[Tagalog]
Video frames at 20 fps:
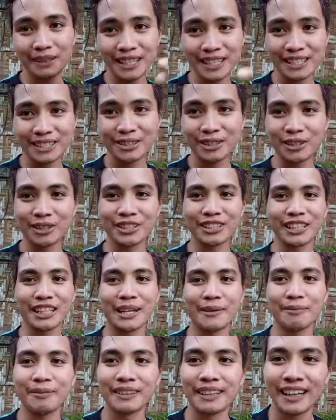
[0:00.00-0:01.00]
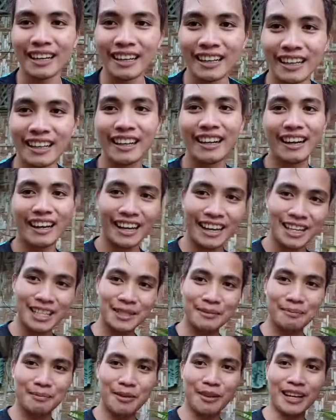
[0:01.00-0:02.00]
please don't skip the
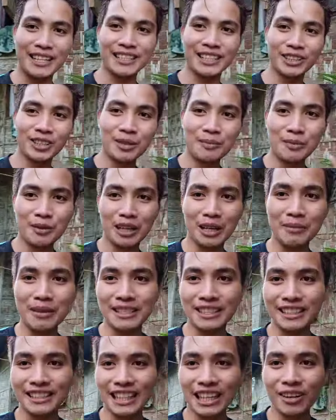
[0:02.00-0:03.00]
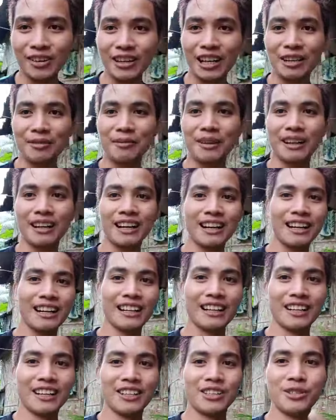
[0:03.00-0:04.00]
ads po kasi doon po kami sasahod ang
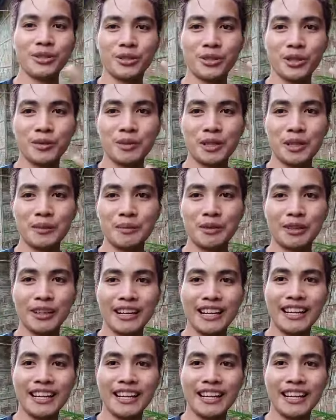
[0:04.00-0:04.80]
mga YouTuber po.